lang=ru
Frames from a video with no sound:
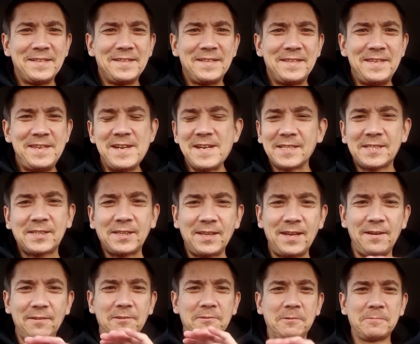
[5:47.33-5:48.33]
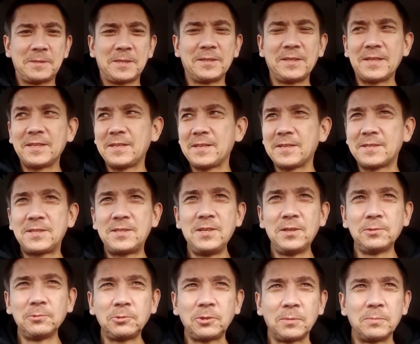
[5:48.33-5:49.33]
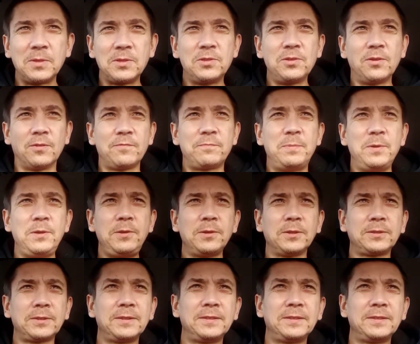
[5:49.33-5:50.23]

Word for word: Не останавливаемся на достигнутом, идем вперед.